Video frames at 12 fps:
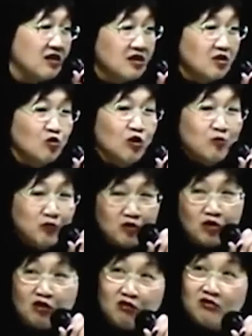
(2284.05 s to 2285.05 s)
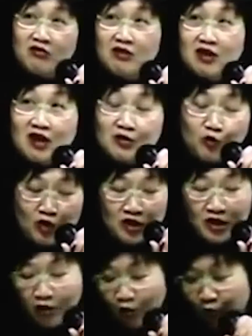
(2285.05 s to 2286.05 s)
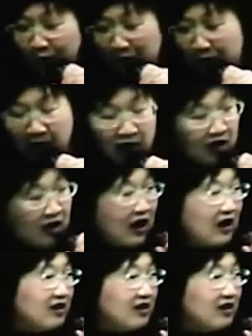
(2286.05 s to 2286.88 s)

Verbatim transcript: 第一次我也不懂，他管解我陪包我来，